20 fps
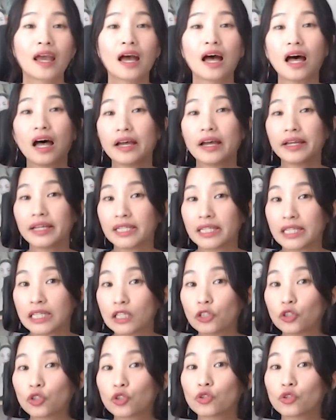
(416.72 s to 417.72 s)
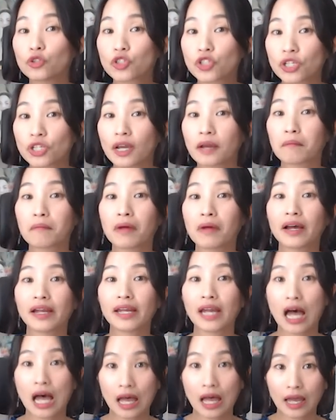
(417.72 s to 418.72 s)
I need to check
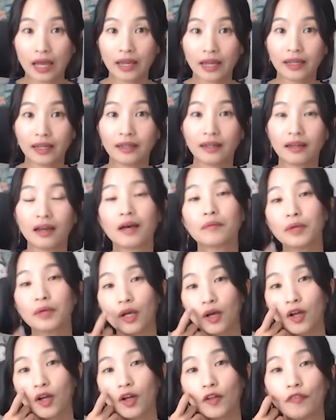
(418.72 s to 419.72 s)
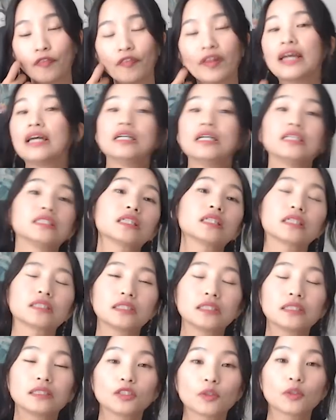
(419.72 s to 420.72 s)
my eye 하면 제가
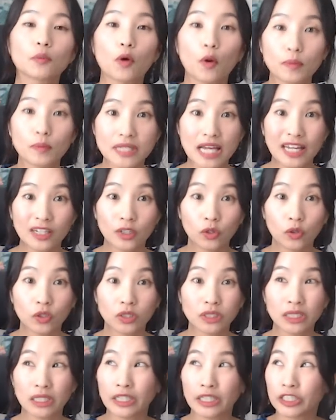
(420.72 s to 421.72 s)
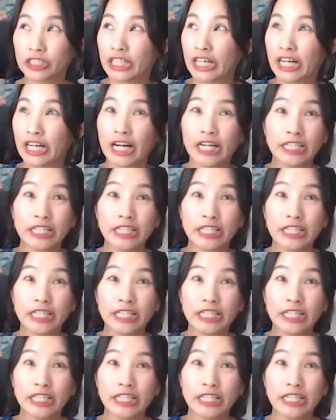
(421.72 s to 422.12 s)
직접 검사하는 거잖아요. 제가